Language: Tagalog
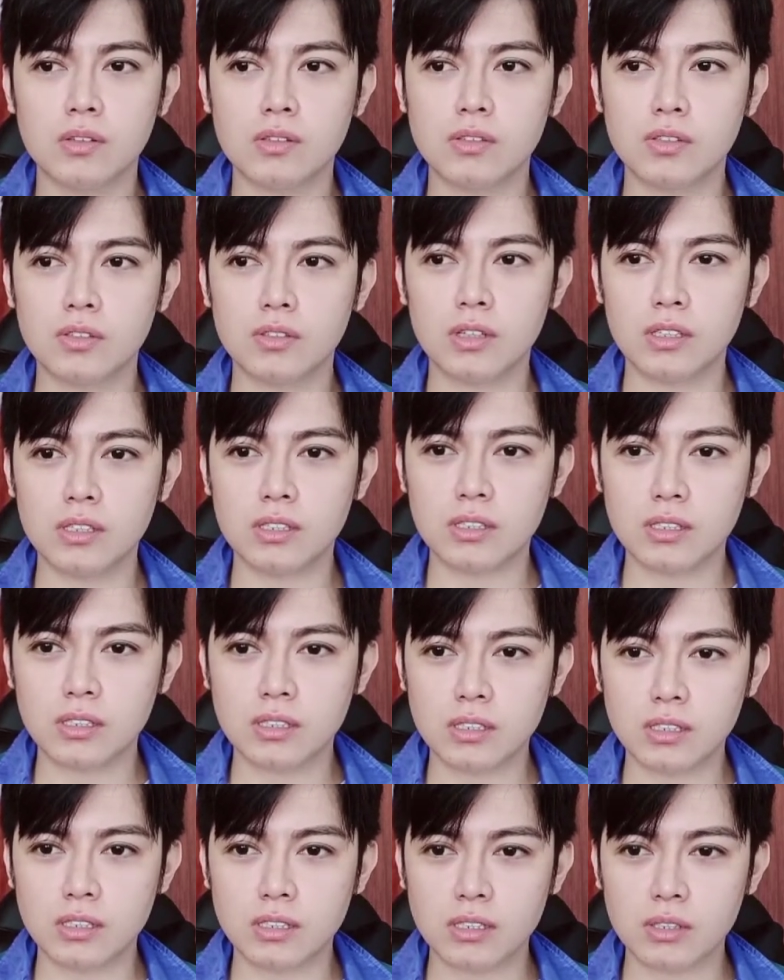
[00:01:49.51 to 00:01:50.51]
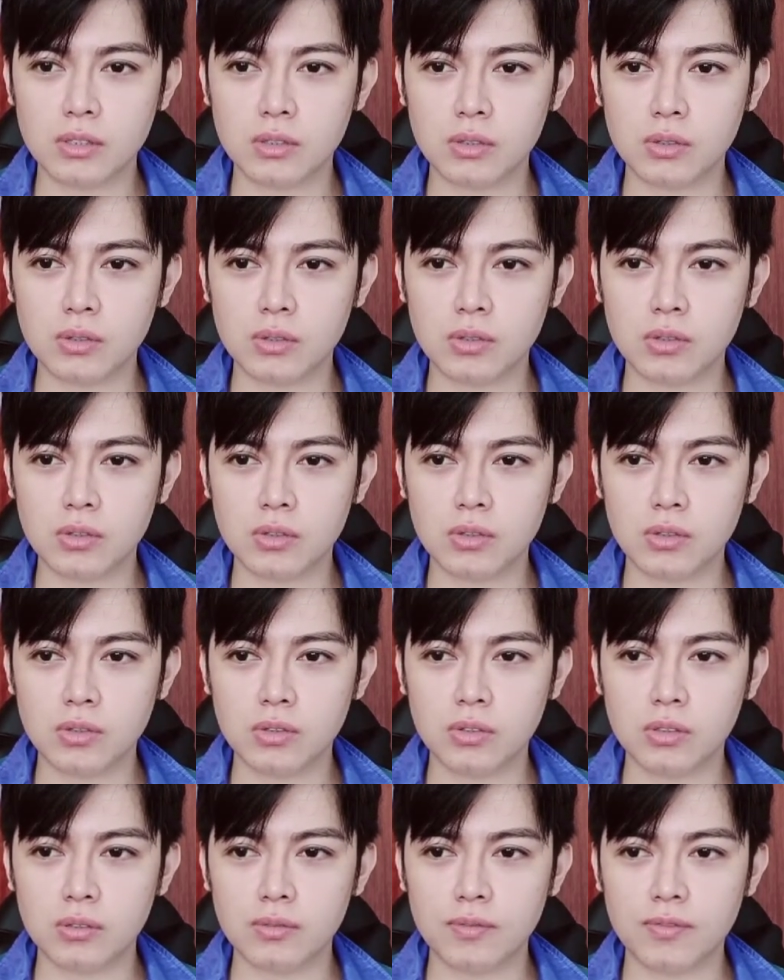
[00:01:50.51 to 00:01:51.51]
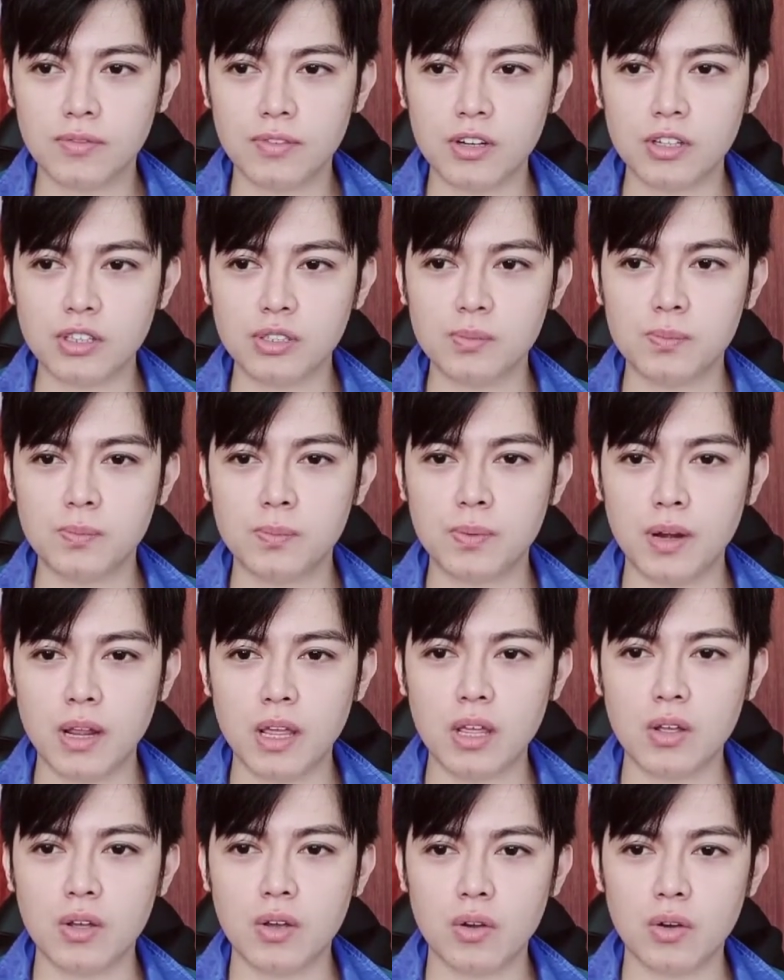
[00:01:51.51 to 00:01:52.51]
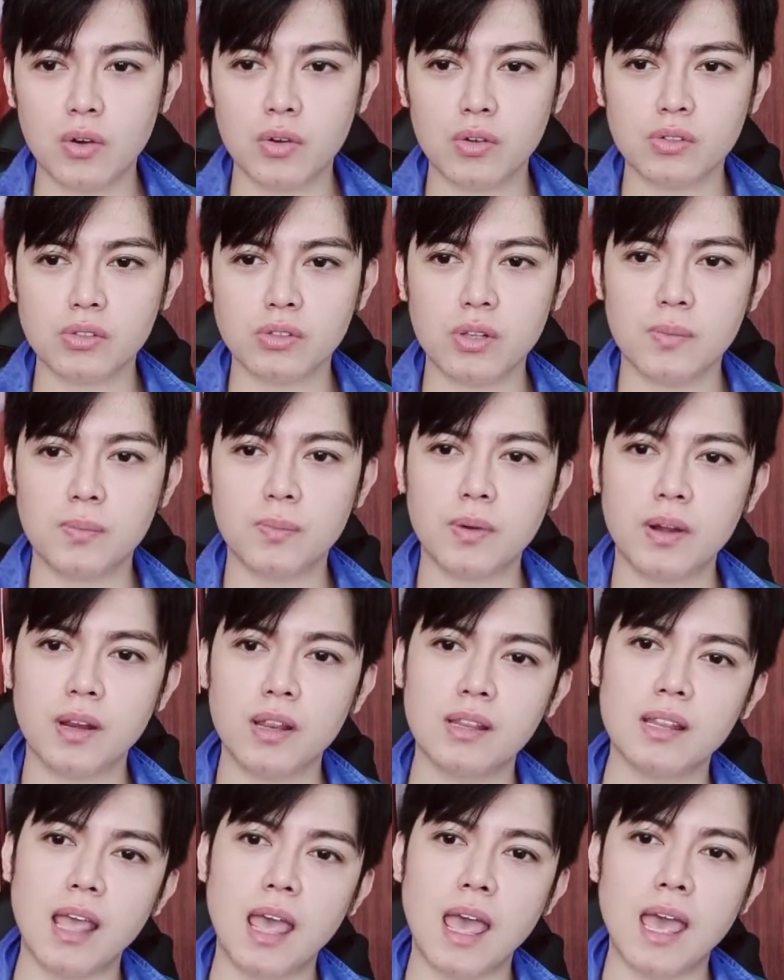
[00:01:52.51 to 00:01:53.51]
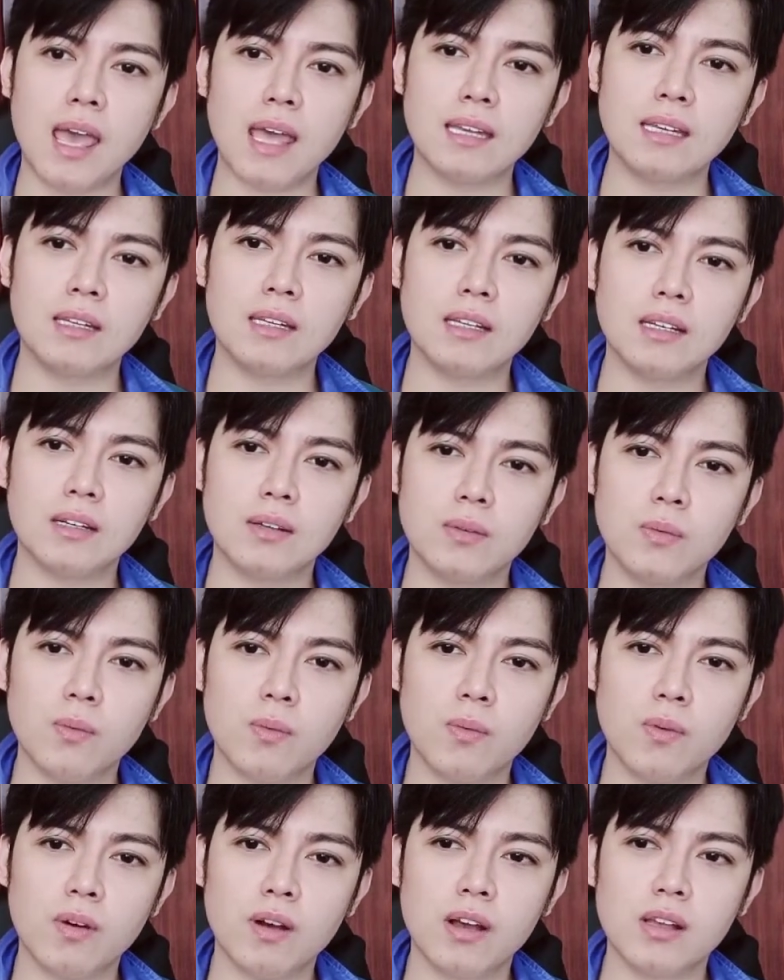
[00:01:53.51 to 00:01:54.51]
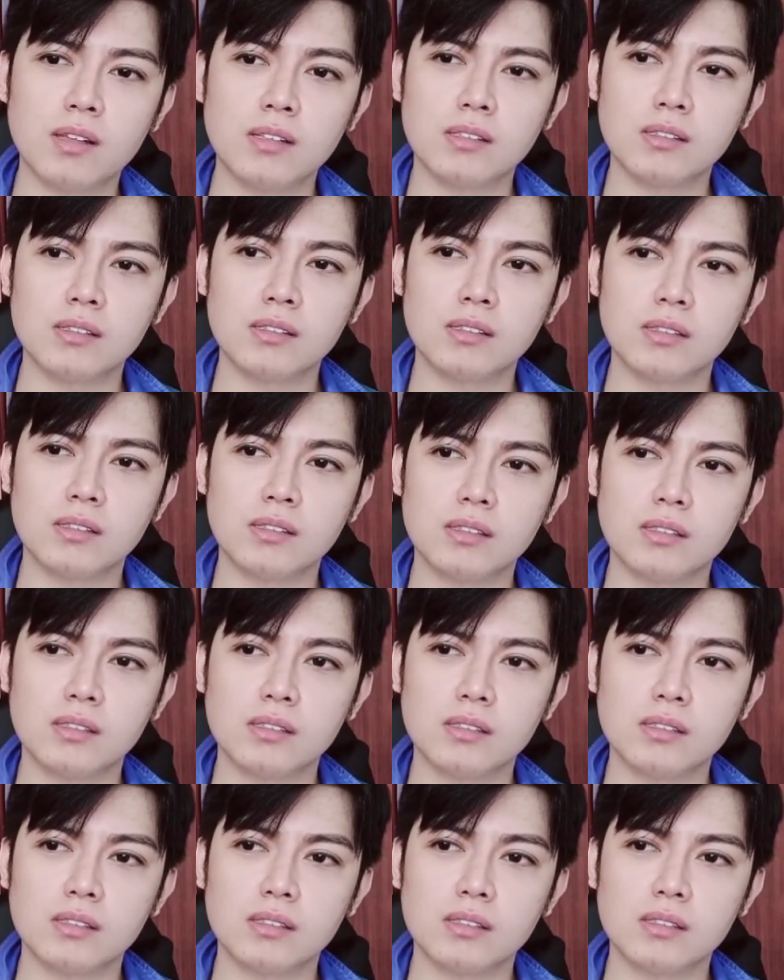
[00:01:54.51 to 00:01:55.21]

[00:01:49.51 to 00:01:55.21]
So, next, so, first break ko sa print ad was